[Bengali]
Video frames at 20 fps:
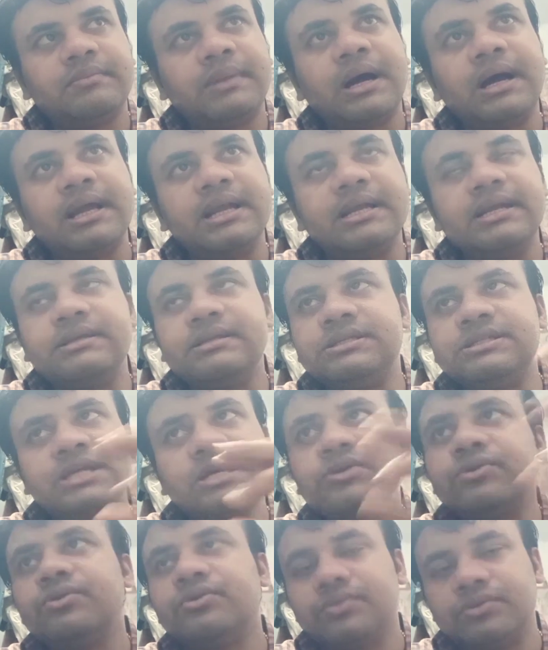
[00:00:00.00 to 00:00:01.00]
বা
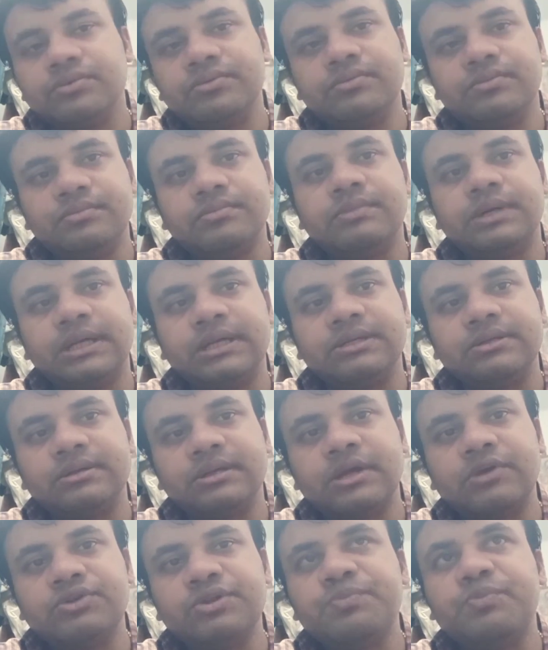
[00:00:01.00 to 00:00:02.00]
যে কোনো মানে
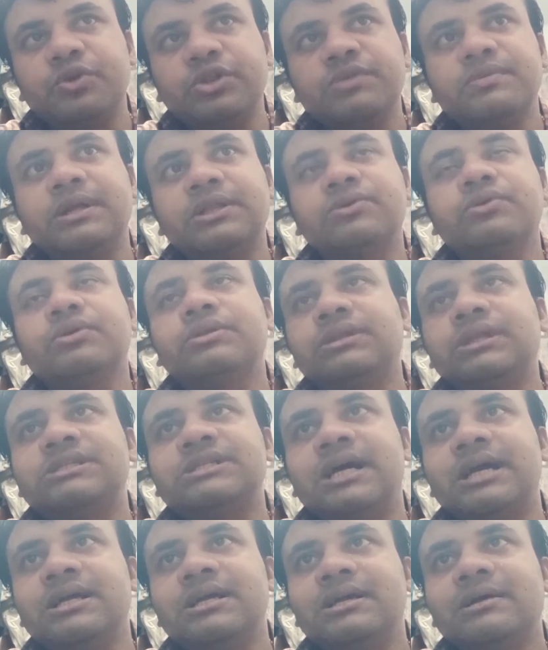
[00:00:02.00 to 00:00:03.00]
কেউ যদি প্রতিবাদ করতে
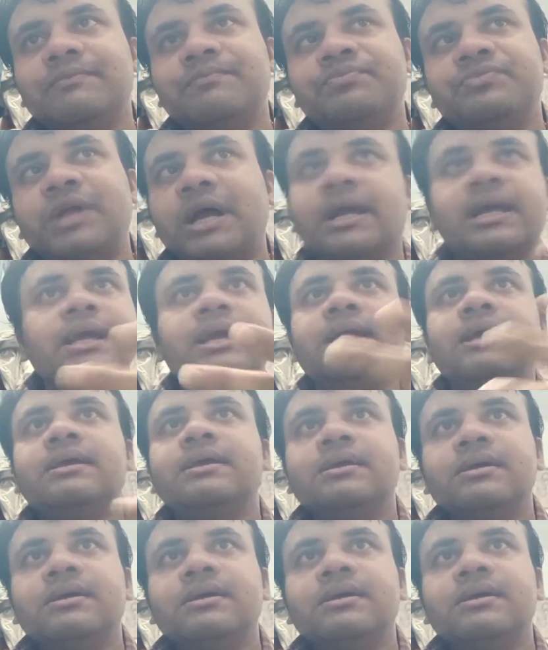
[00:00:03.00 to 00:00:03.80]
যায় তাকে